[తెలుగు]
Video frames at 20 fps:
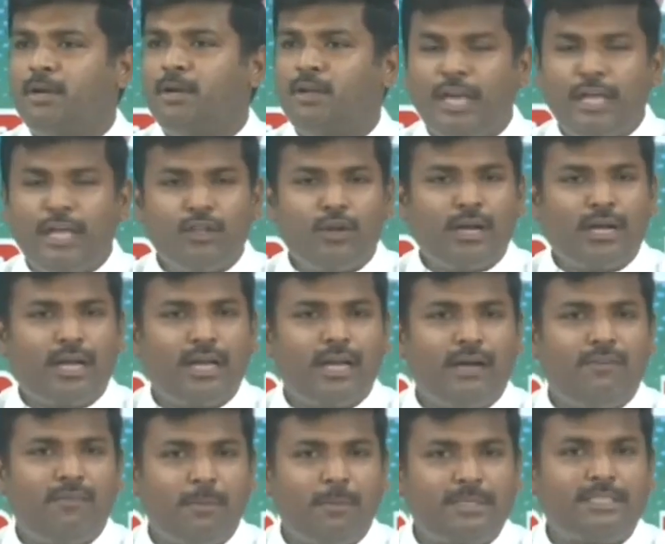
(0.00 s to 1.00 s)
మనం ఏదో
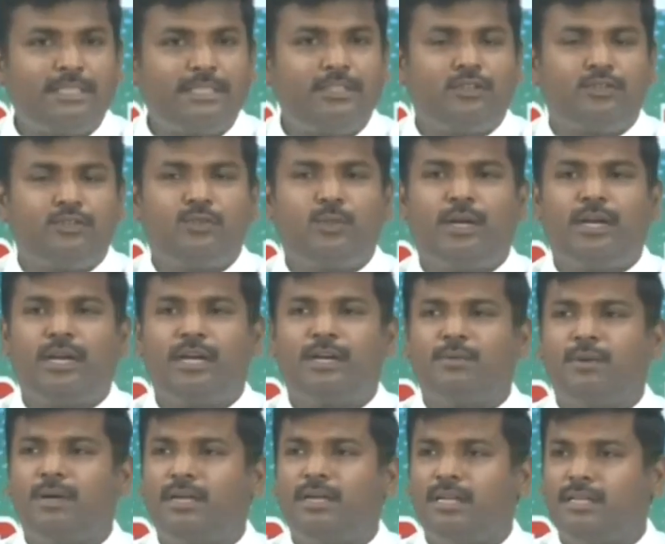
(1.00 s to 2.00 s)
రకంగా విమర్శించవచ్చు
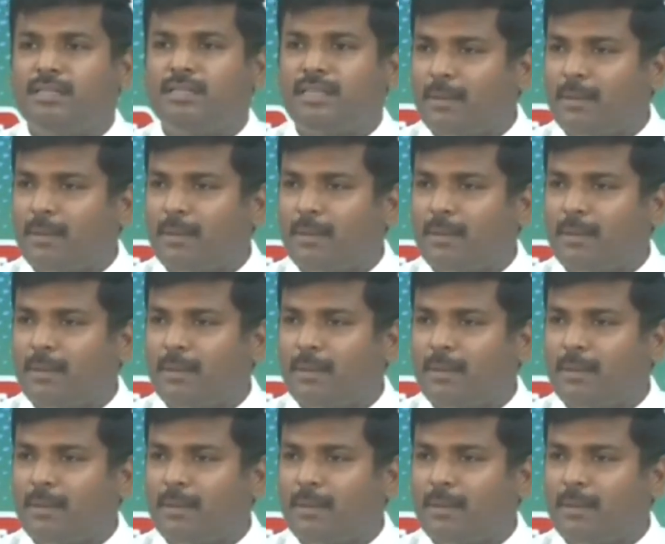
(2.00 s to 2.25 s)
అనేటువంటి